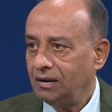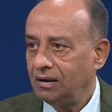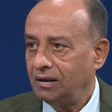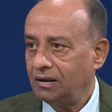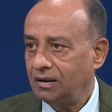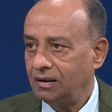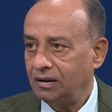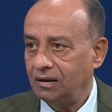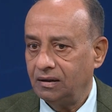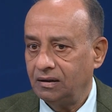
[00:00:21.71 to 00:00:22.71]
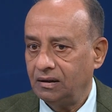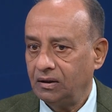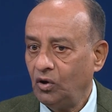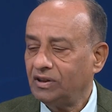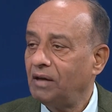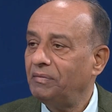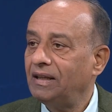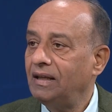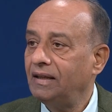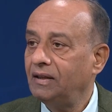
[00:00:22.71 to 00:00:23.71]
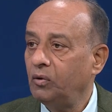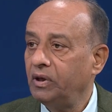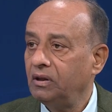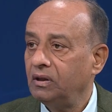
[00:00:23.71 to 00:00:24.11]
آه، يعتمد اليدوي